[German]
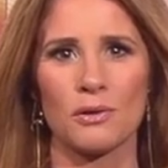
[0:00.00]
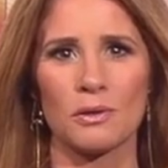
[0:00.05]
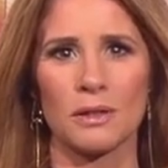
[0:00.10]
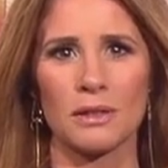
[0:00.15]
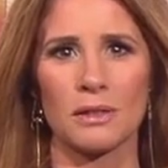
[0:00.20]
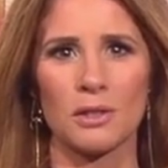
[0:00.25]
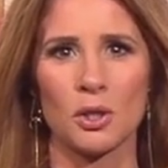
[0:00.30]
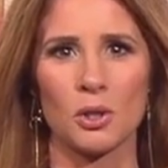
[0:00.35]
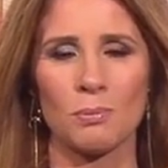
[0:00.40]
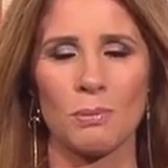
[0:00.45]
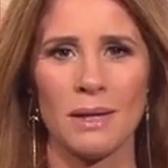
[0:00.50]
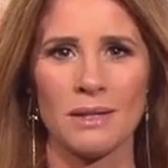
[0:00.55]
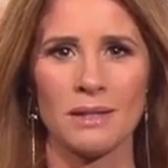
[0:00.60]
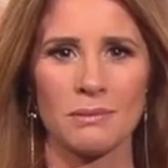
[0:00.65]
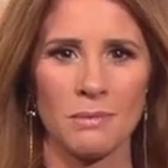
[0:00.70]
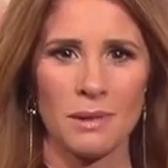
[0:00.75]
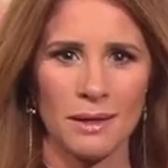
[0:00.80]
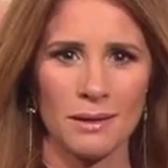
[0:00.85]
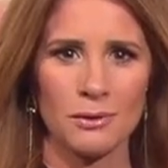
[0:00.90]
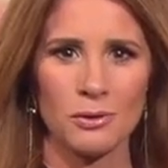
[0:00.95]
richtig Spaß
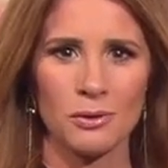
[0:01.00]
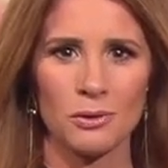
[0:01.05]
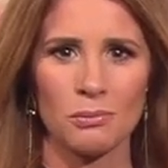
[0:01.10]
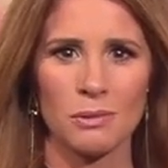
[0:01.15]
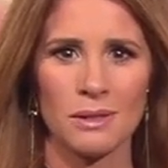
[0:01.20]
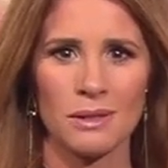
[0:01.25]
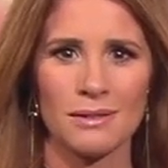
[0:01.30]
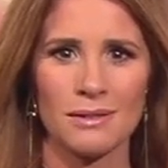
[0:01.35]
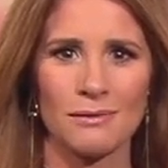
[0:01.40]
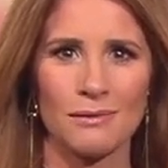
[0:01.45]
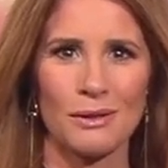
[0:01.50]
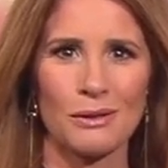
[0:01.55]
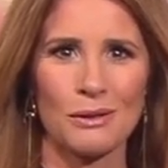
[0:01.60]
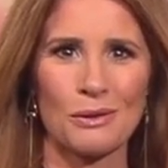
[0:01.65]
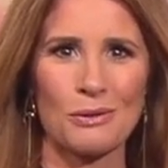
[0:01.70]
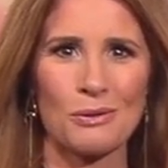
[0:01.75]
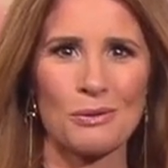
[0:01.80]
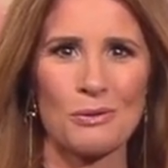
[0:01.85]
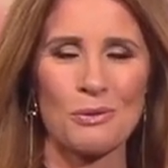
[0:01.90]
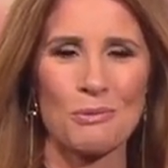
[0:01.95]
machen, zumindest wenn
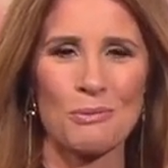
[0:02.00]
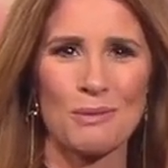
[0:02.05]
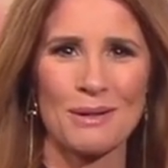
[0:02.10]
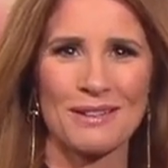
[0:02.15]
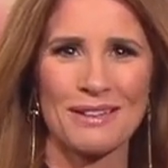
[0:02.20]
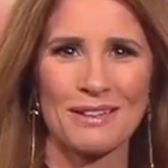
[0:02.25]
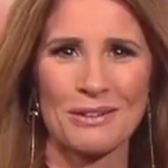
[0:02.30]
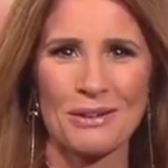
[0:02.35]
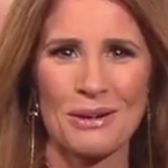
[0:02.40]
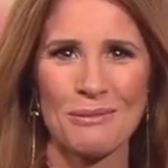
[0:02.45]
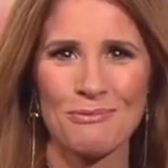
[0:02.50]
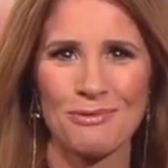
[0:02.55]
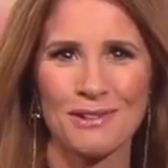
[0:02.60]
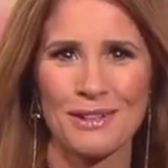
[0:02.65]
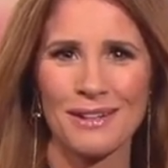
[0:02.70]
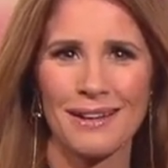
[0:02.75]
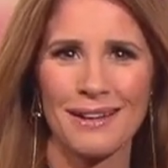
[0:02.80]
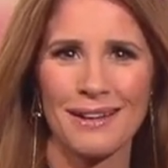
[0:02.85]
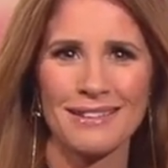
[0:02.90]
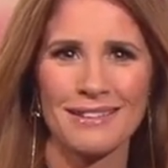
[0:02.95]
der Opa den Kopf
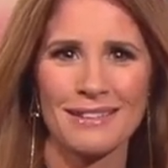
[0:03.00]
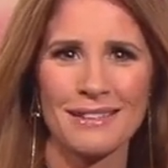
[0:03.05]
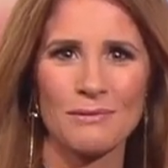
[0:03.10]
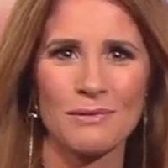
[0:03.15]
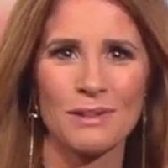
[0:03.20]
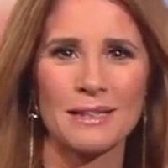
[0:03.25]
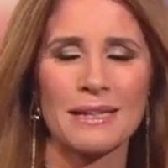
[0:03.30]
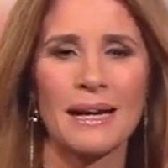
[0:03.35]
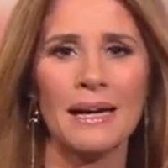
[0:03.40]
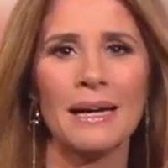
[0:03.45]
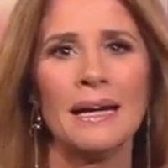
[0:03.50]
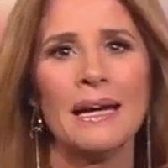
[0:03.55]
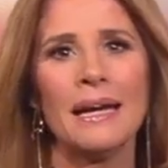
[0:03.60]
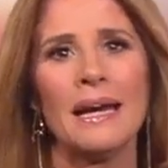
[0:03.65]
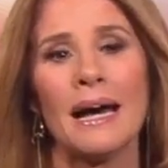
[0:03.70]
hinhält, sind wir da.